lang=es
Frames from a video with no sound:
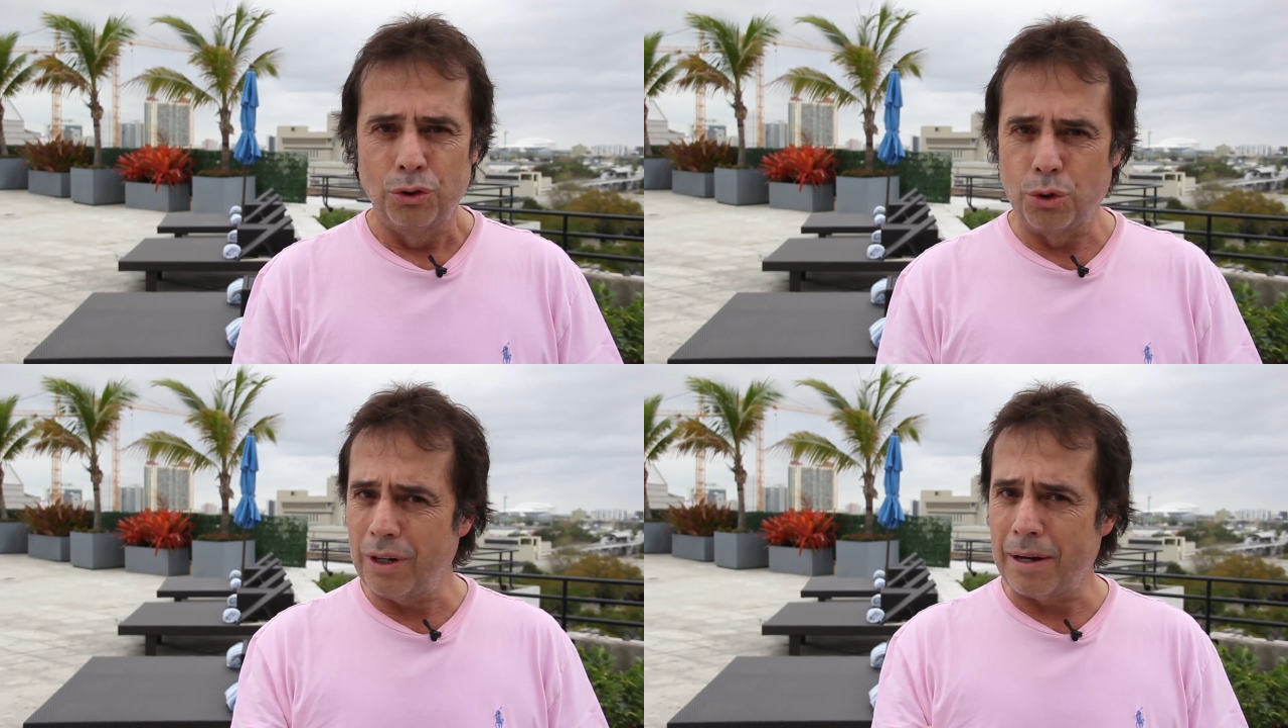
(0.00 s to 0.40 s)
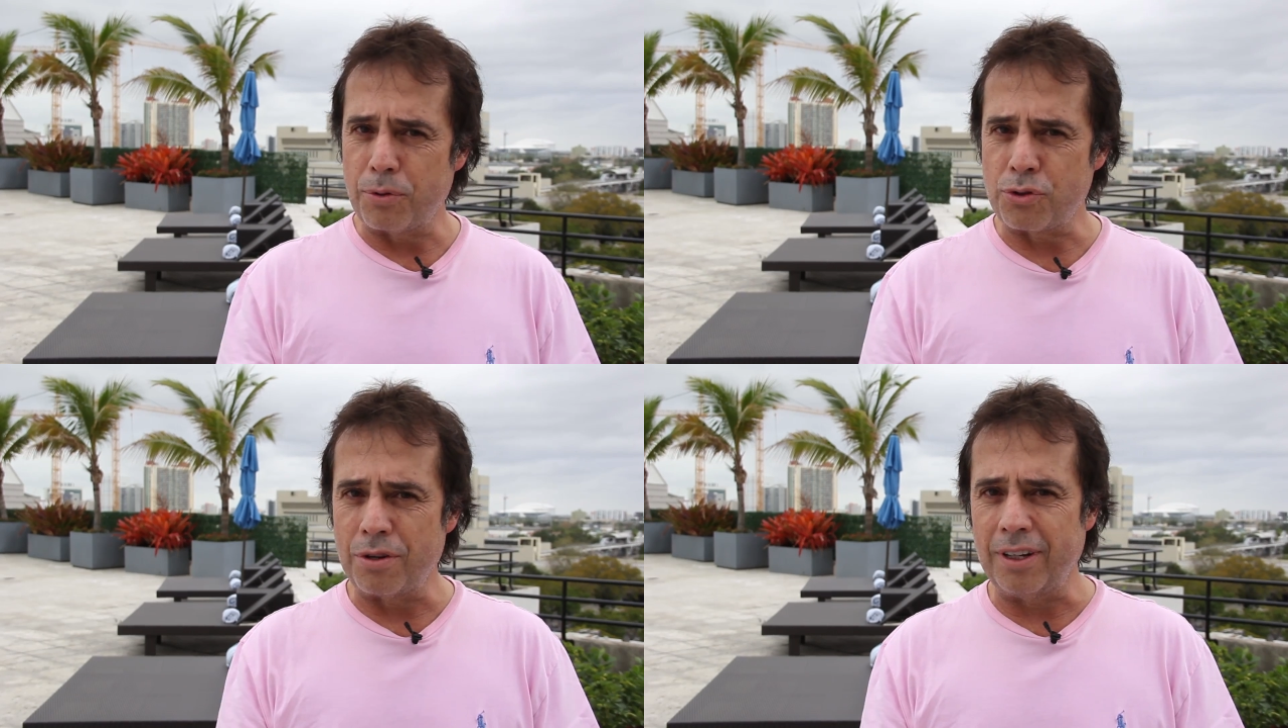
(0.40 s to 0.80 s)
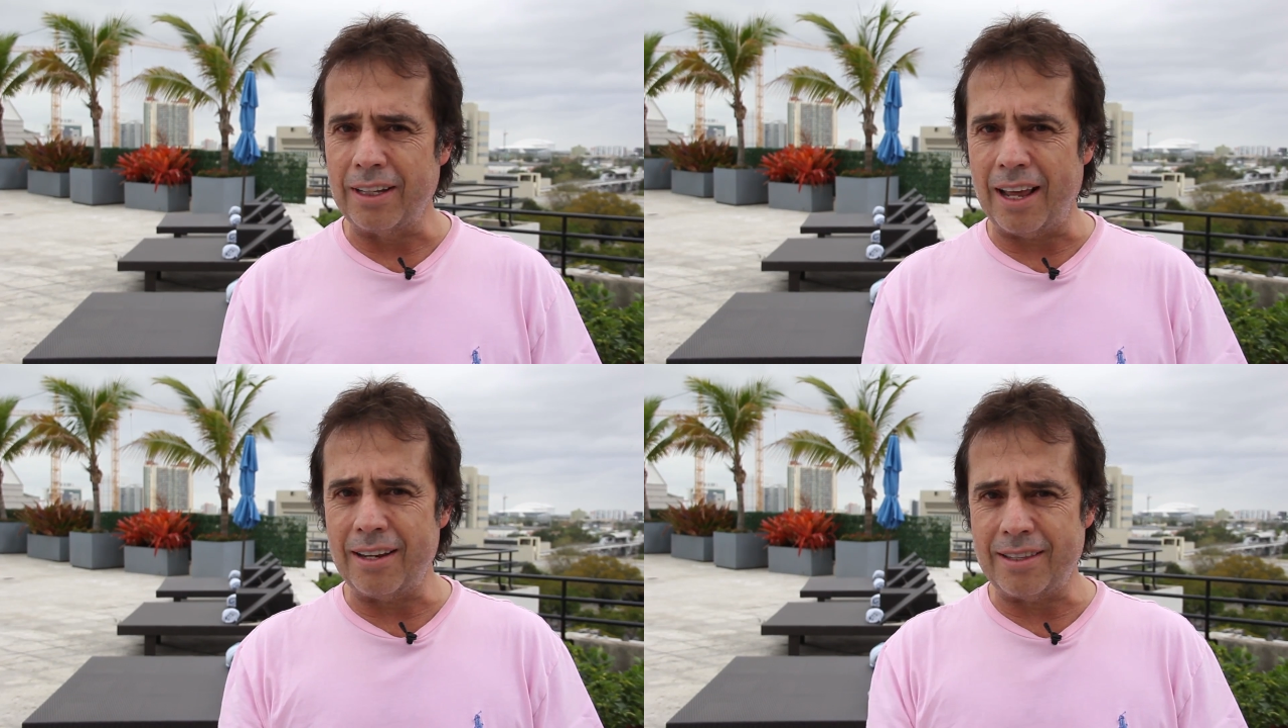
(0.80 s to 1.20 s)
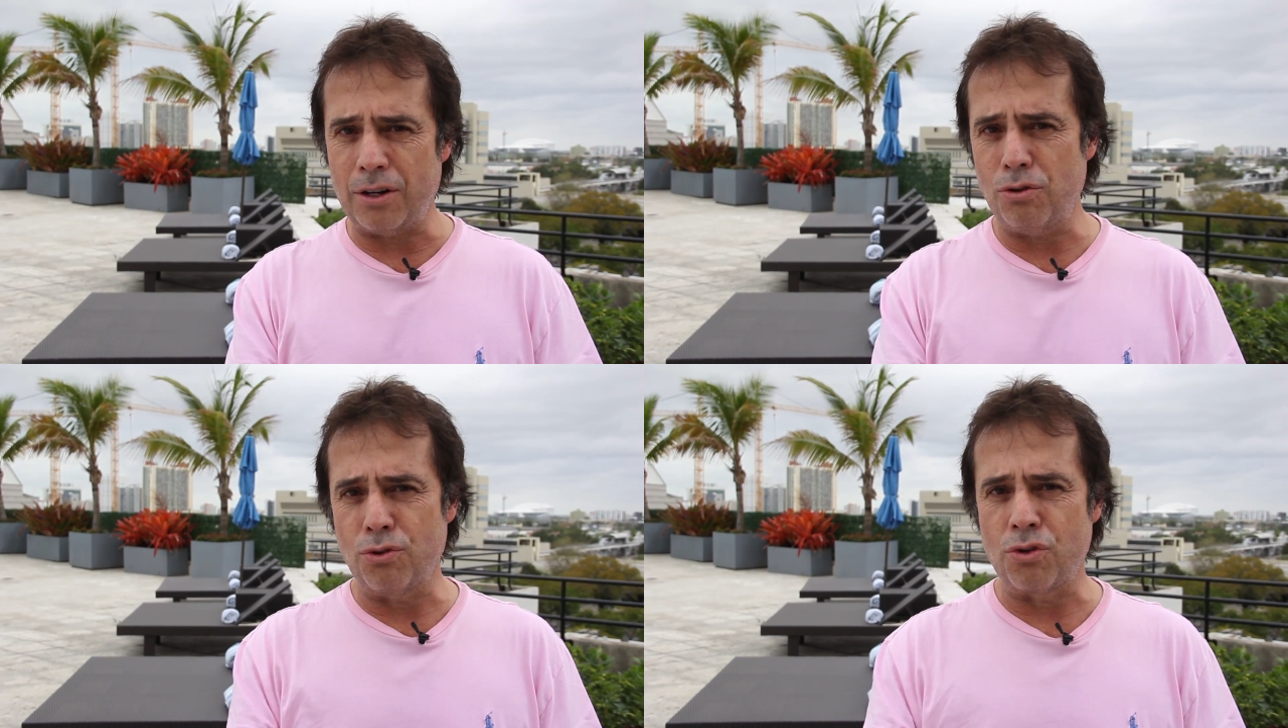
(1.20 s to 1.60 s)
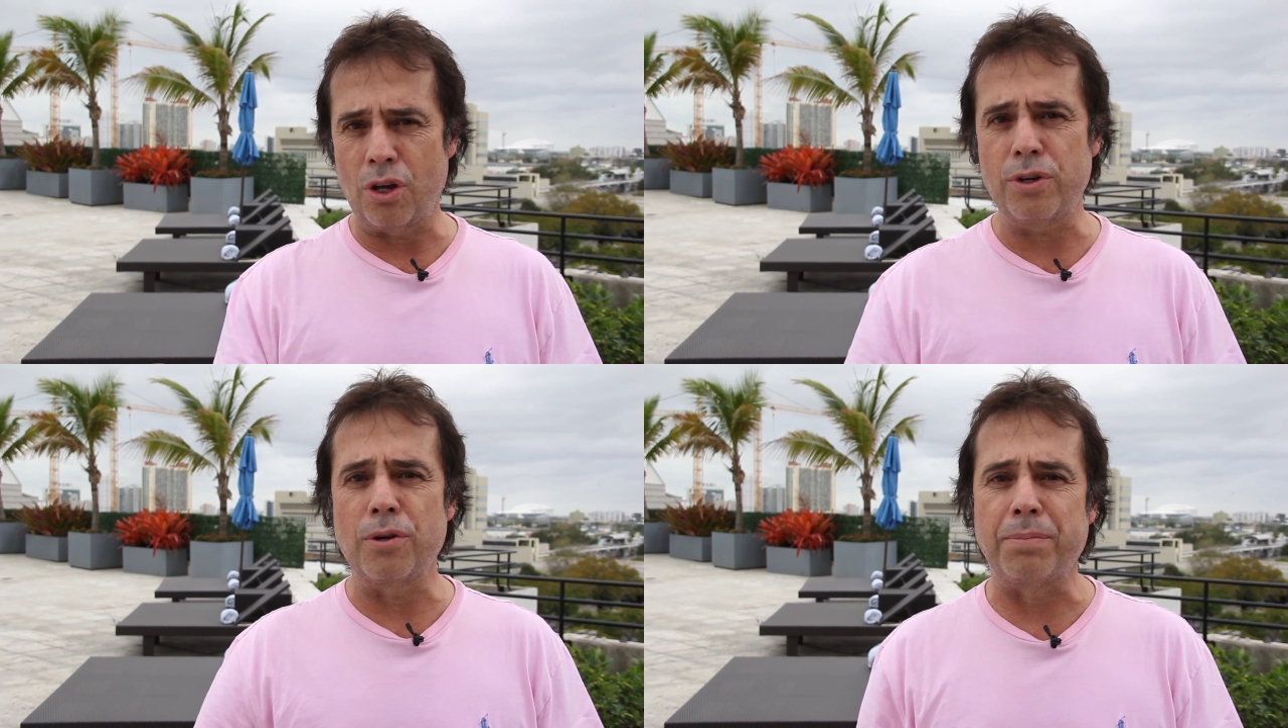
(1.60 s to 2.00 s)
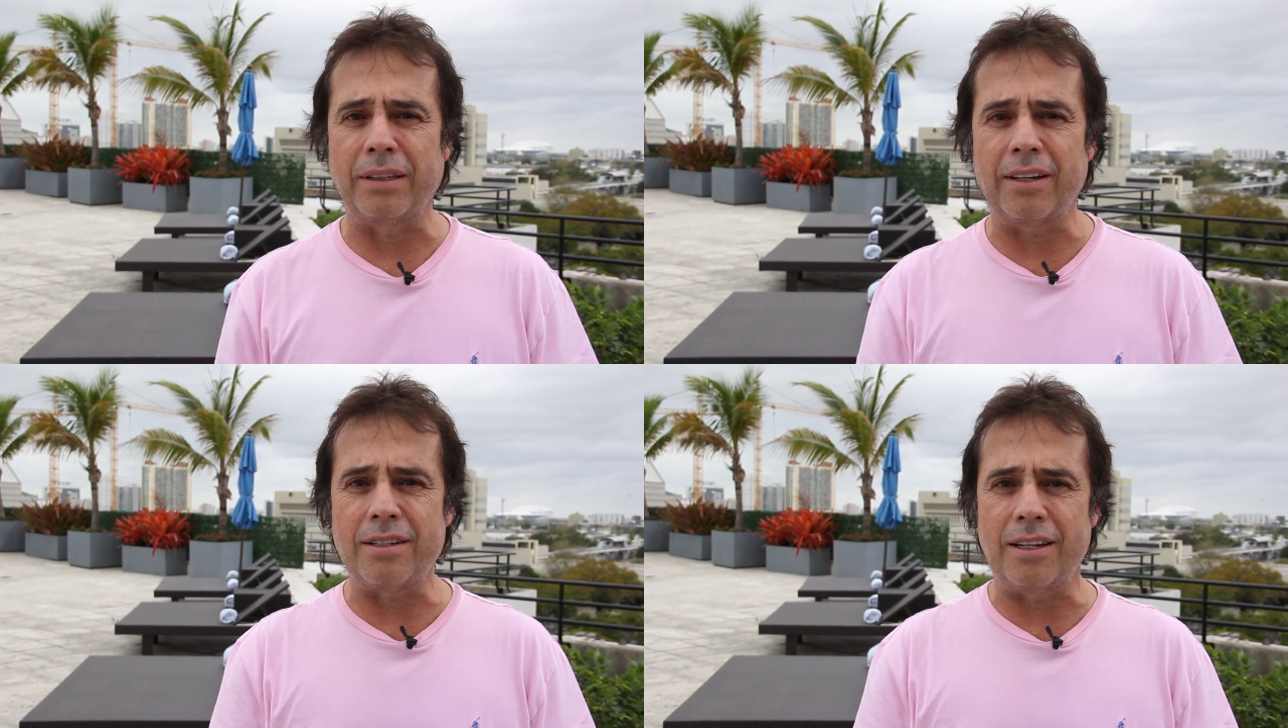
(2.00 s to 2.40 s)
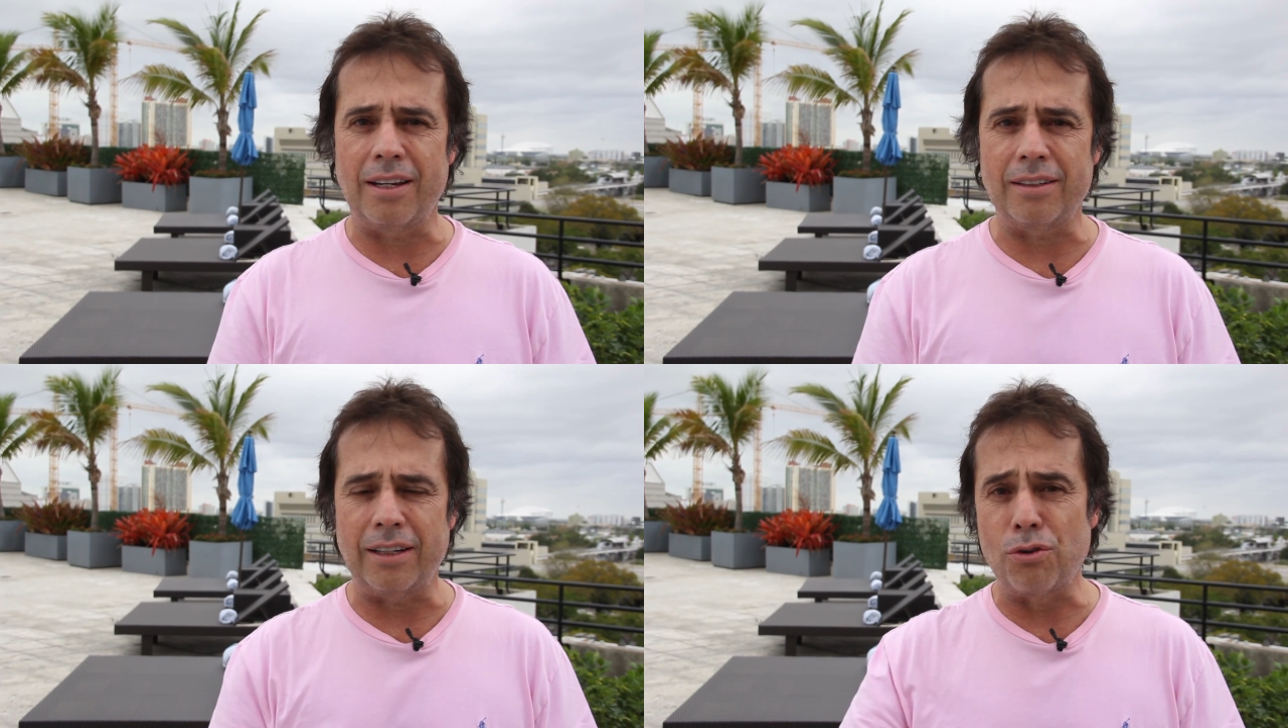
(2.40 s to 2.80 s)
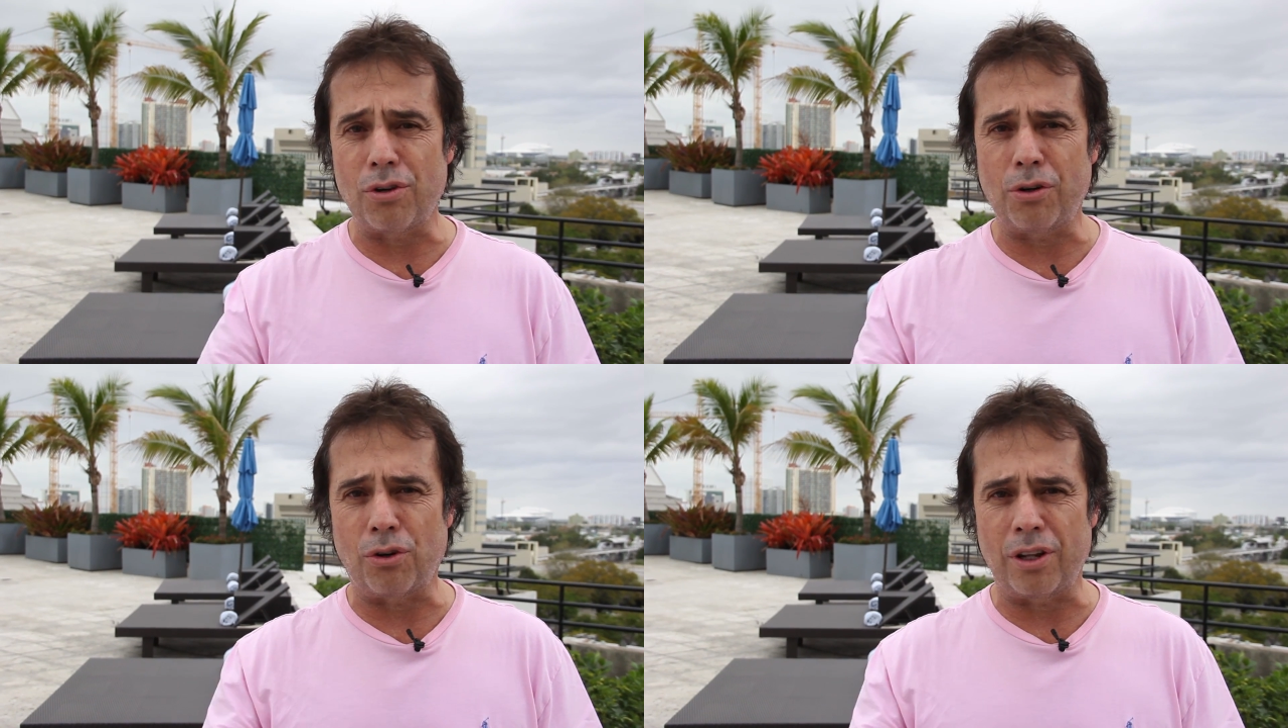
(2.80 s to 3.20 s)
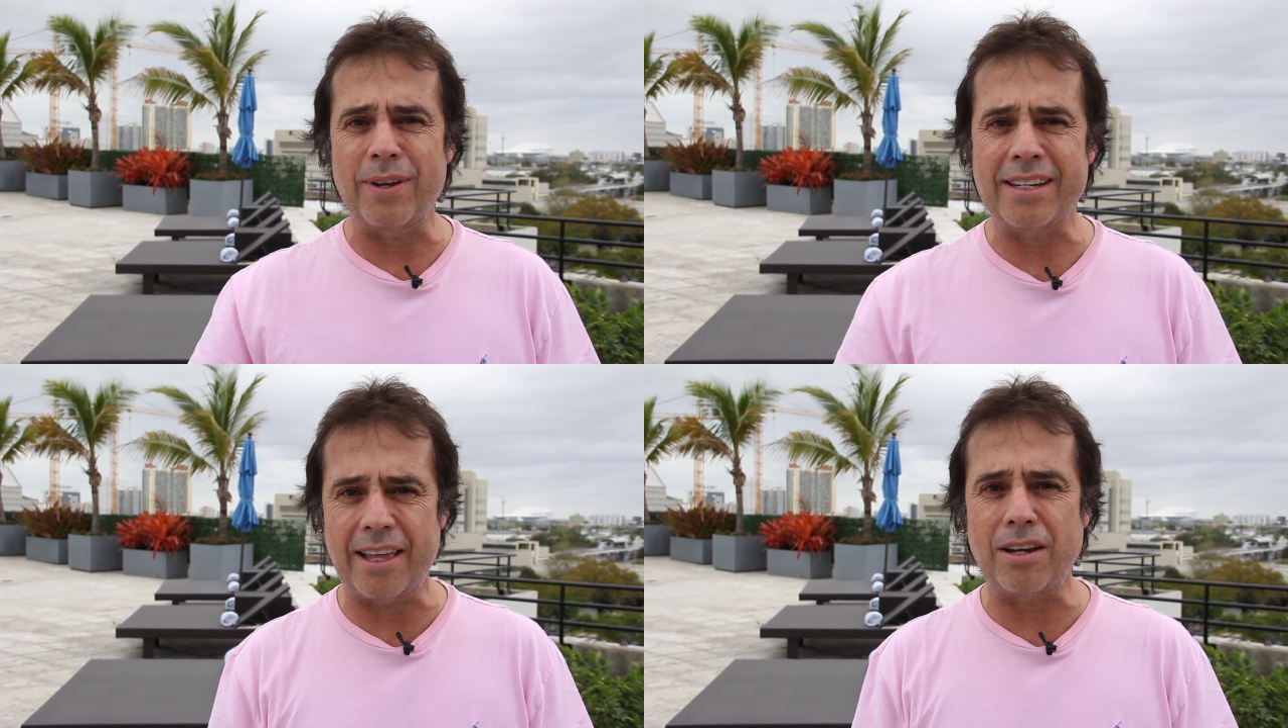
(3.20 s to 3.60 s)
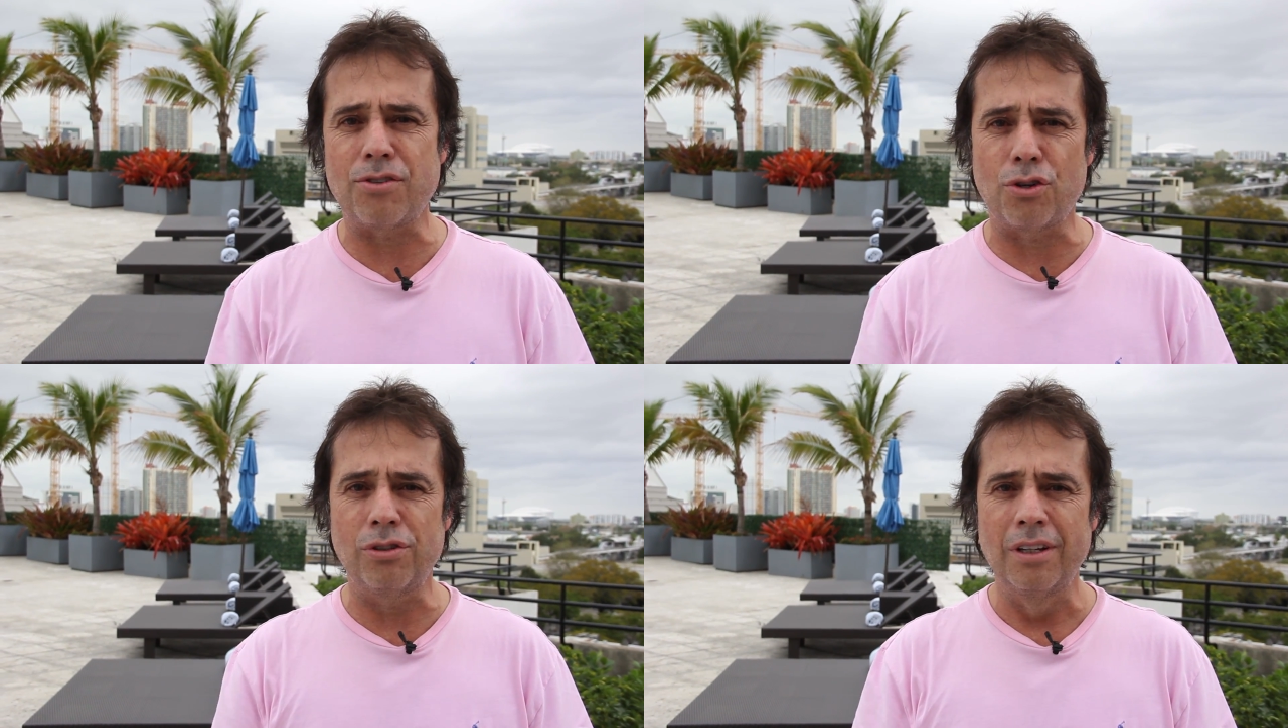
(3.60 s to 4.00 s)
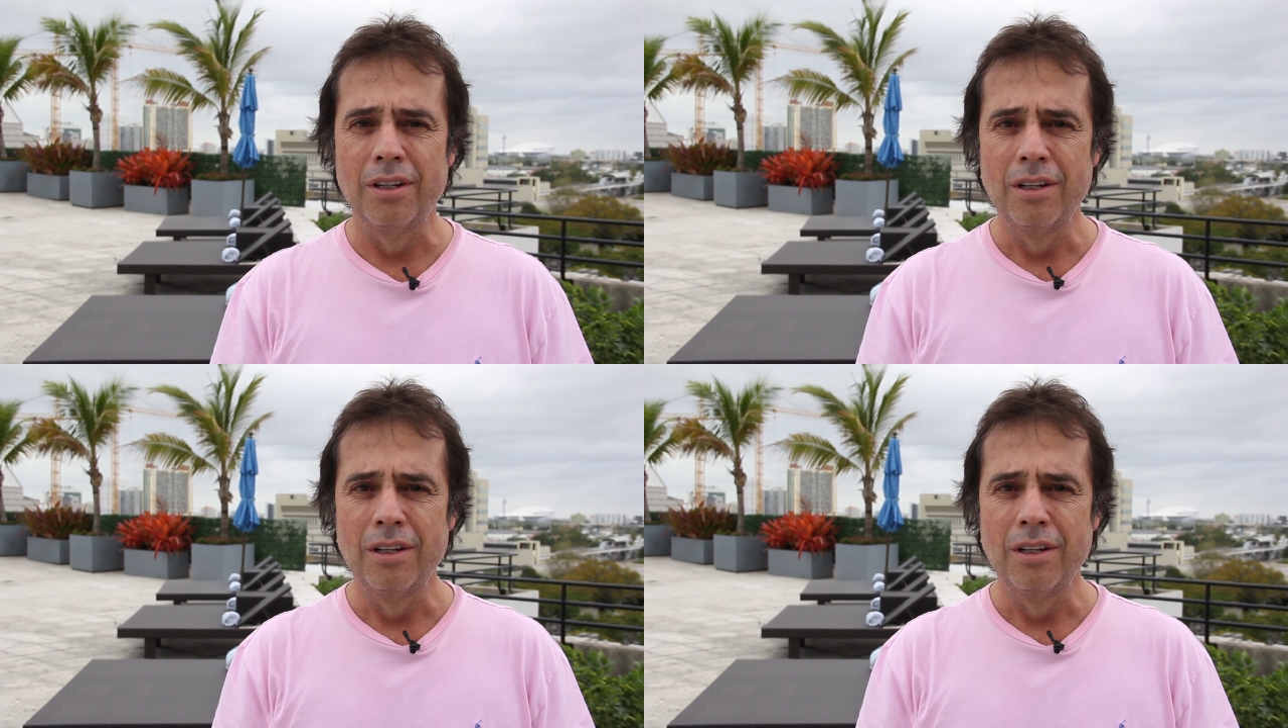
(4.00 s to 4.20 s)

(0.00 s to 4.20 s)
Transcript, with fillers: Tuve la posibilidad de estar con Gustavo y con Patricia en un recorrido extenso